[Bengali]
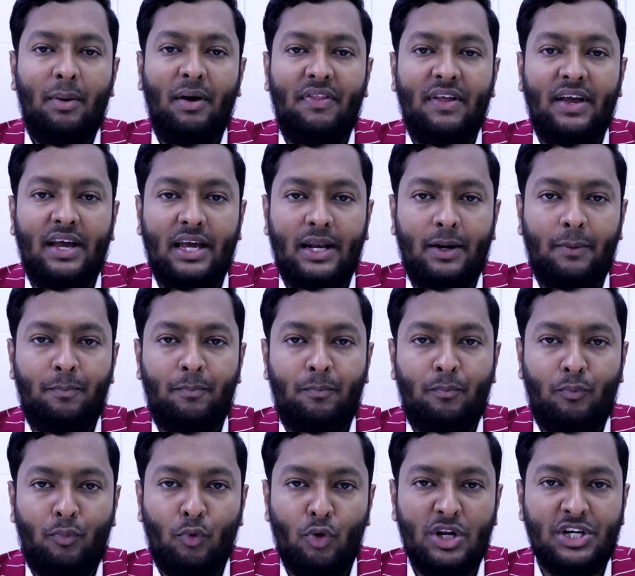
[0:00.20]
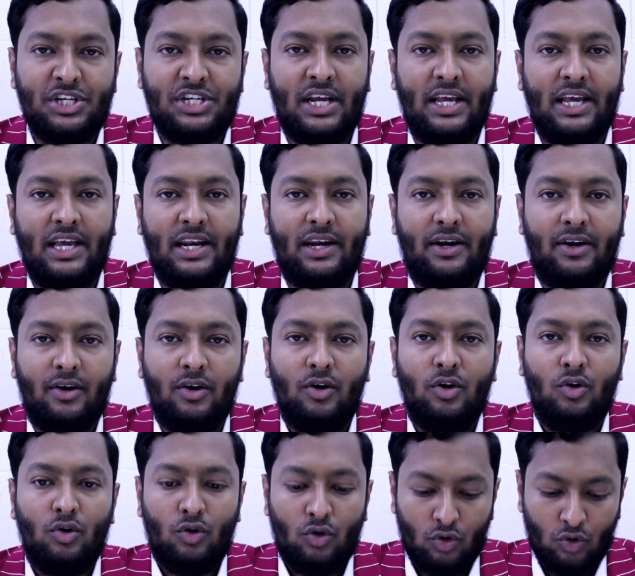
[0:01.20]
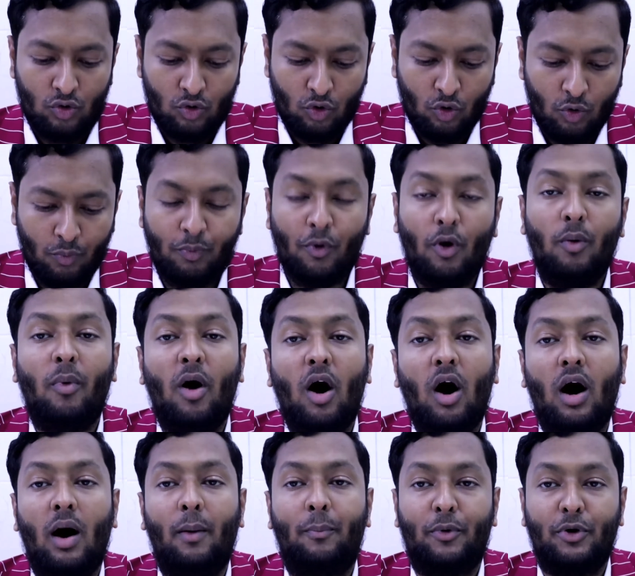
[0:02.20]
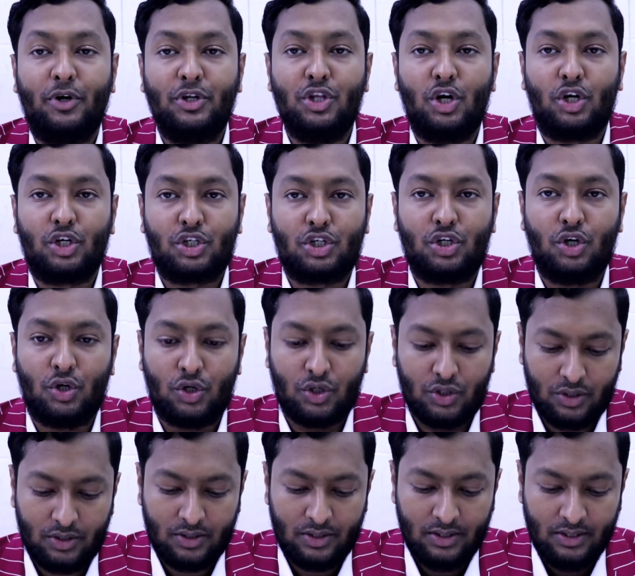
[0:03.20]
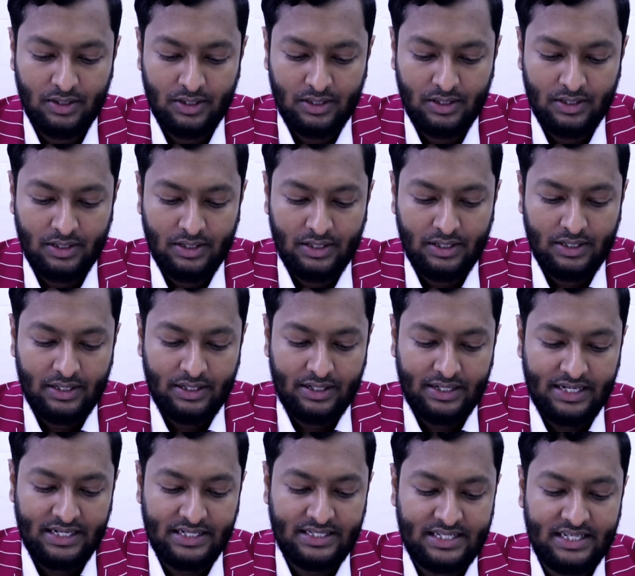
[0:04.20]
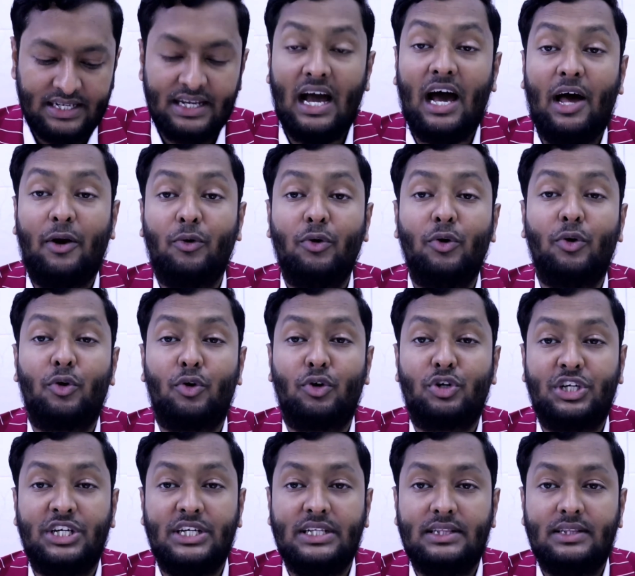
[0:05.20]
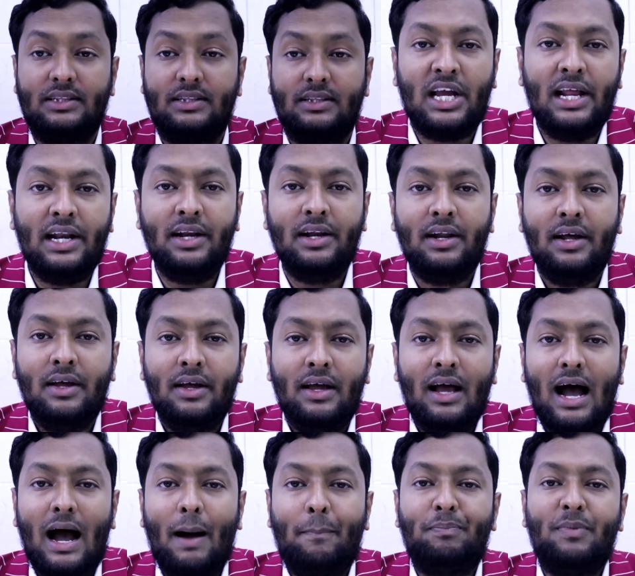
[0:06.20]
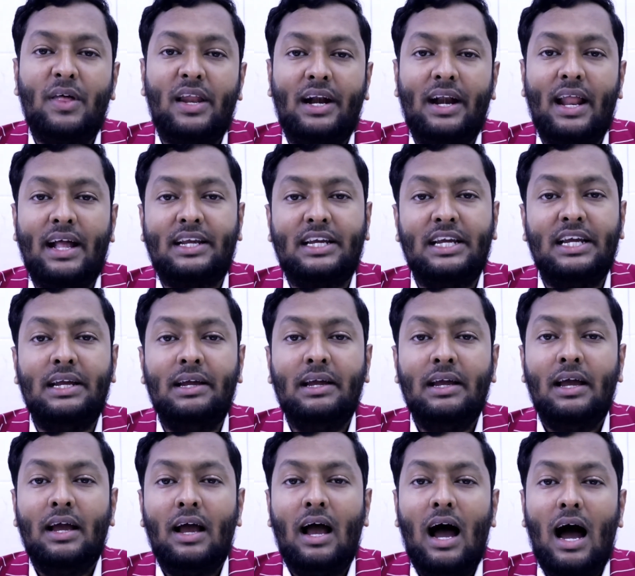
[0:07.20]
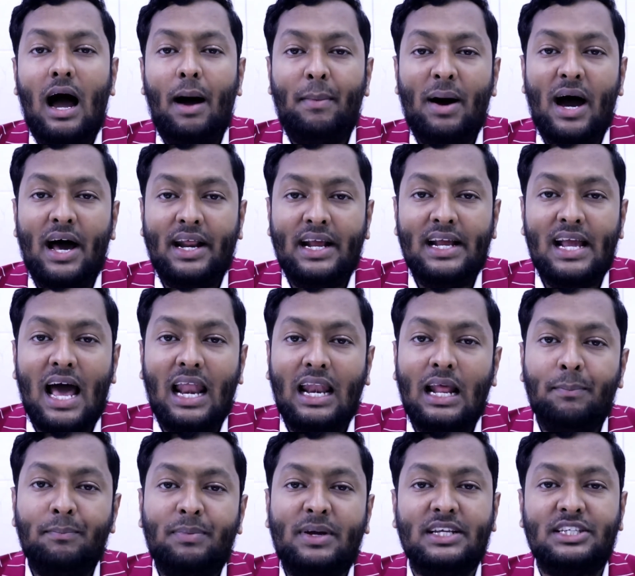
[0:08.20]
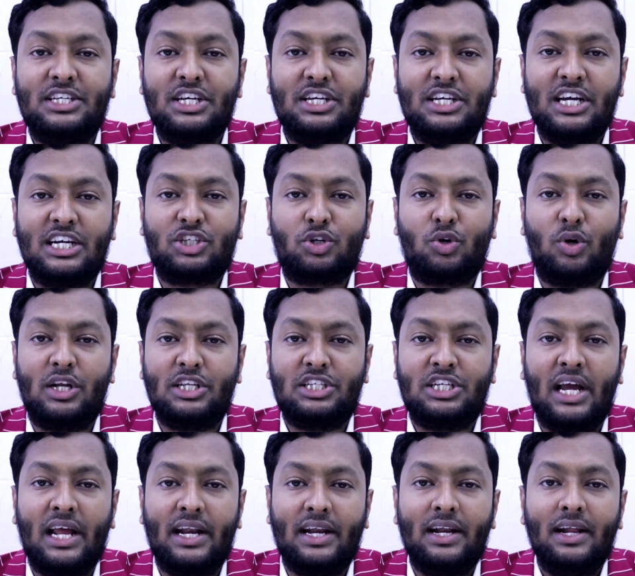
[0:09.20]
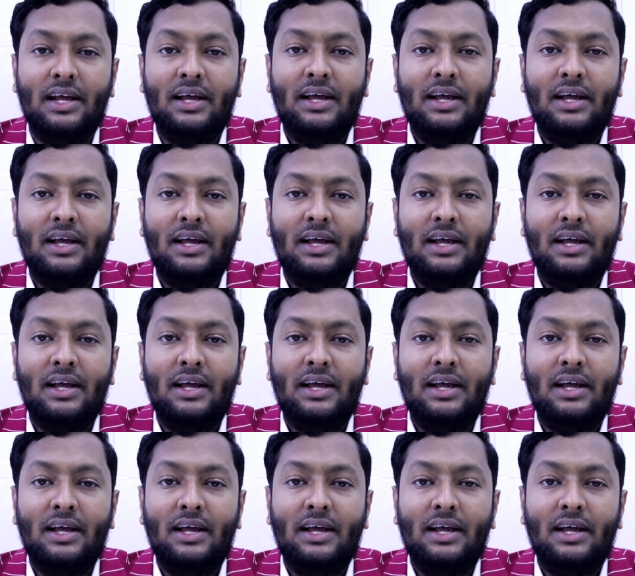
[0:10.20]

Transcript: আমাদের পুলিশের উপমহাপরিদর্শক ডিসি হারুনুর রশিদ আপনারা নাকি আমার এই আলেমকে জিজ্ঞেস করেছেন